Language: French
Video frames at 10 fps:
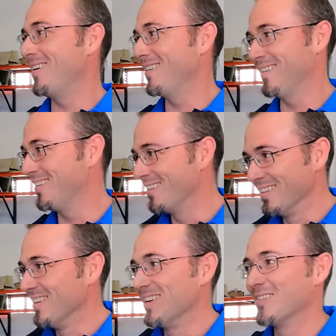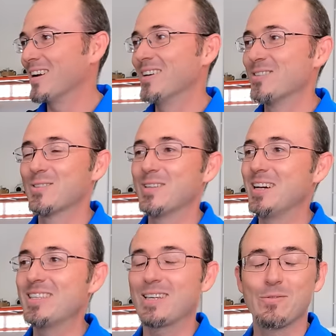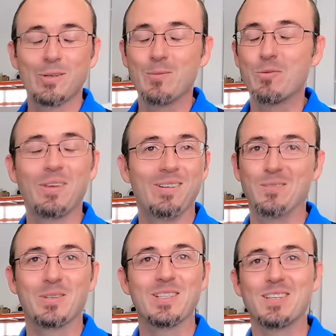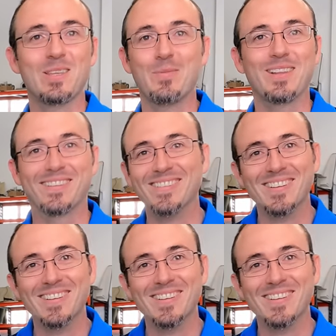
C'est compliqué, oui. Euh, voilà, celui-là, il sera fait plus tard. Pour l'instant, on n'a pas le temps.